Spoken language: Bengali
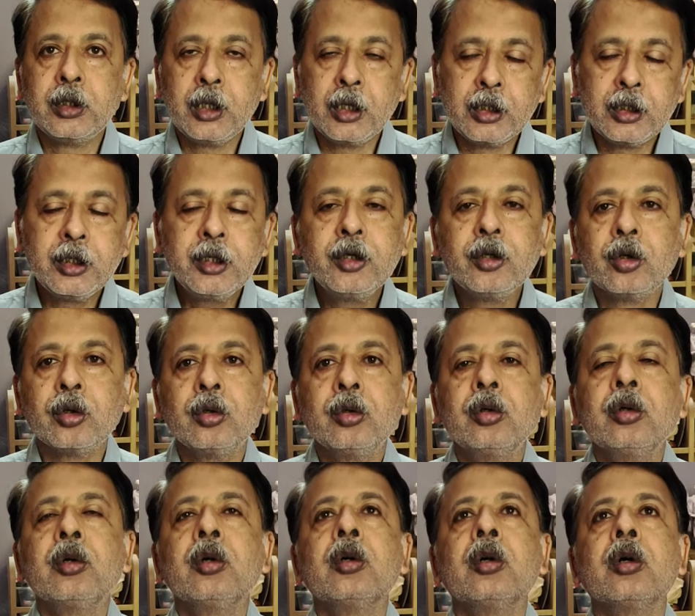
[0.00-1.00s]
লেলিনো
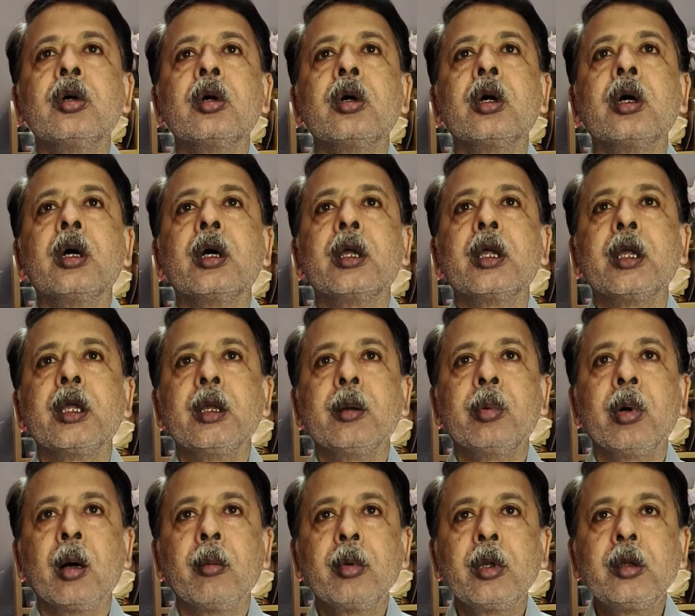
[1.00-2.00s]

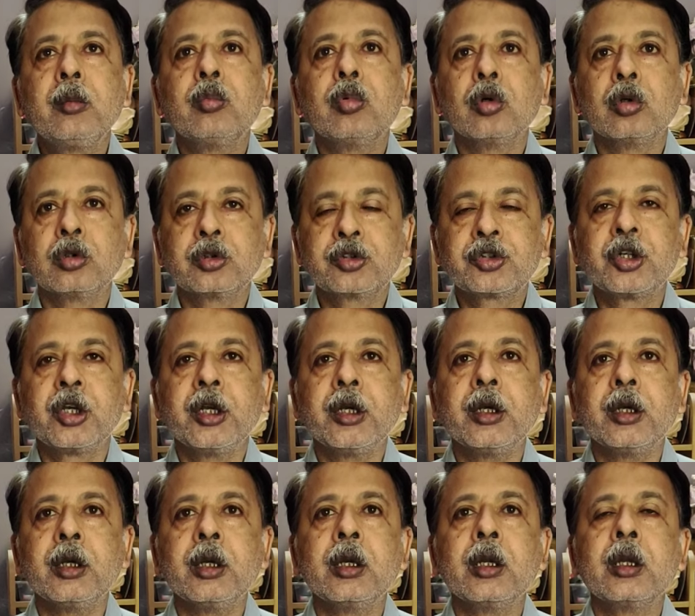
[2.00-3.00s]
এভাবেই বলছেন
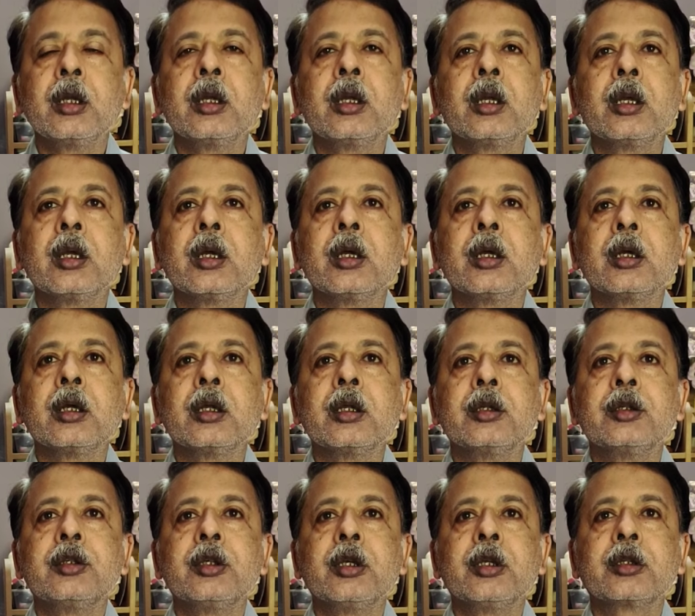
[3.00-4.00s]

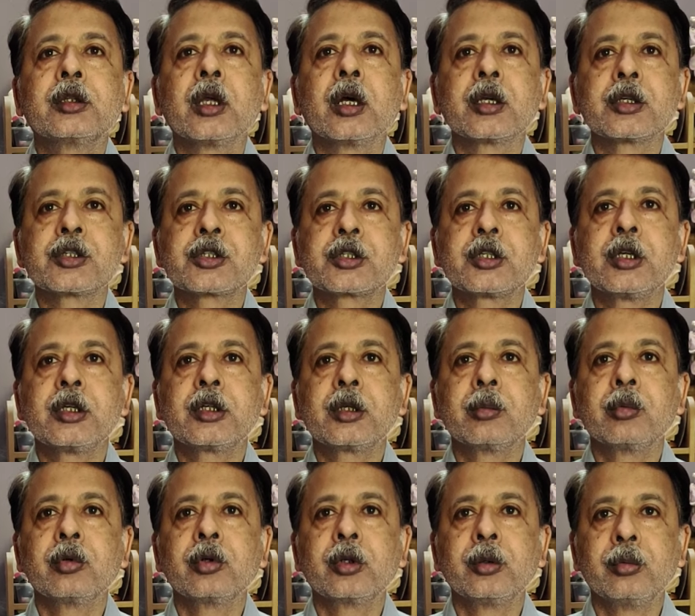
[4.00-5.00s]
যে তার স্টেট
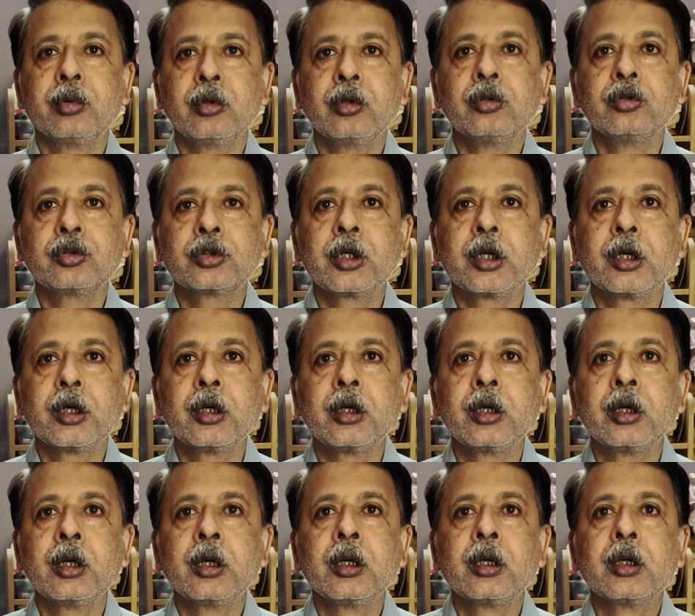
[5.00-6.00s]
এবং রিভলিউশন
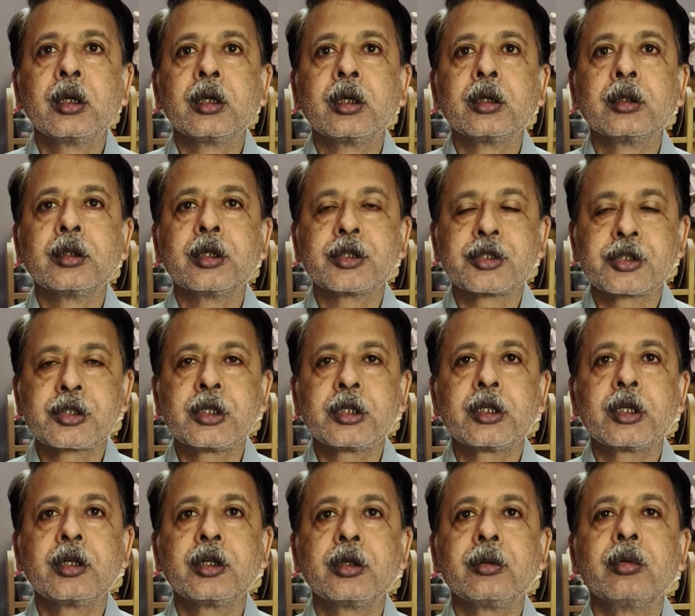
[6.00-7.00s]
দ্য স্টেট
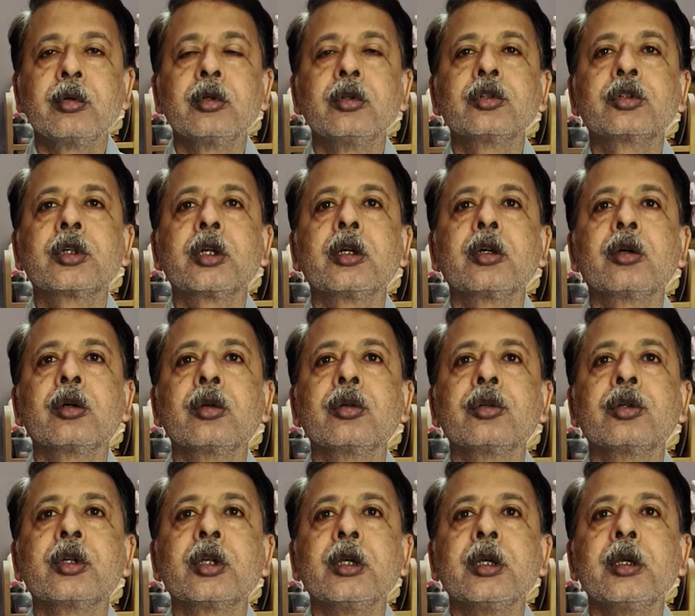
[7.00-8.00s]
অ্যান্ড রিভলিউশন
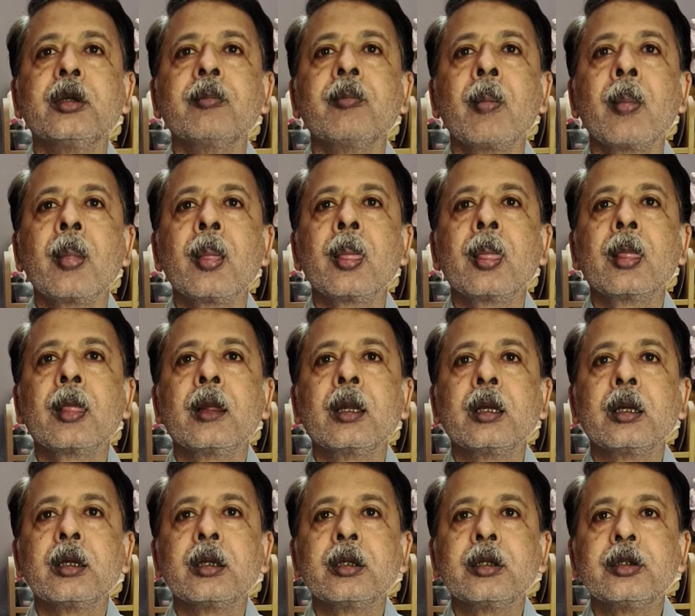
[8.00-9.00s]
গ্রন্থে
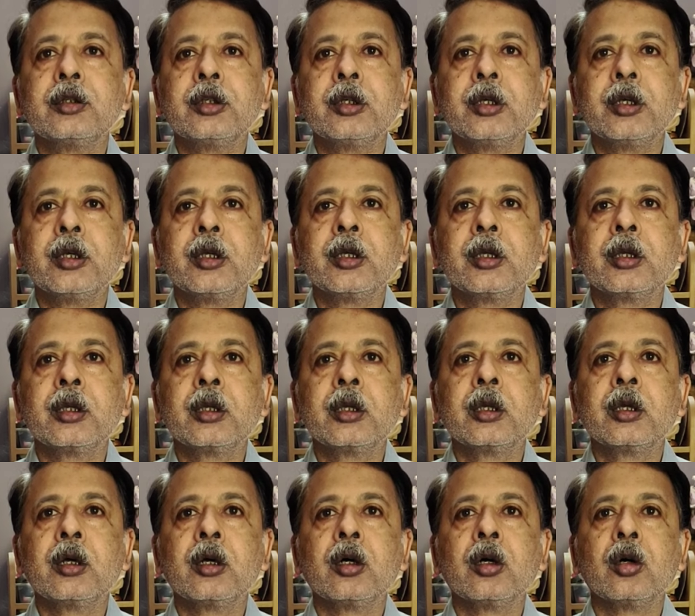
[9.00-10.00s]
যে
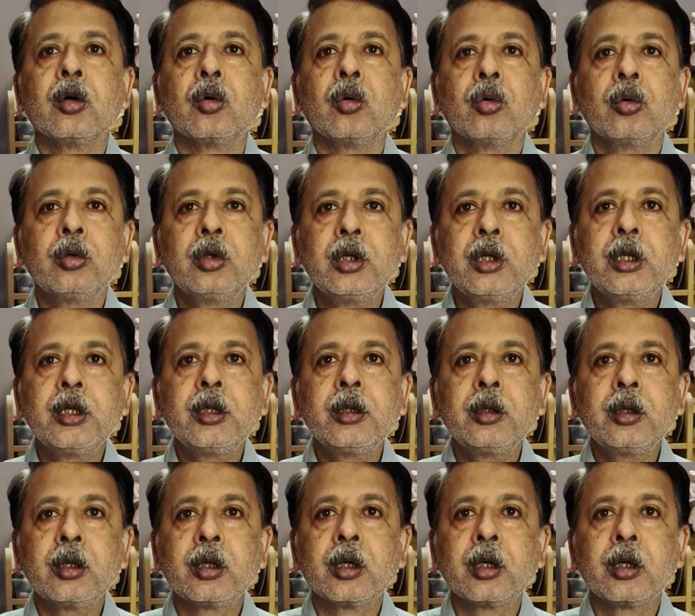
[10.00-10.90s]
অনলি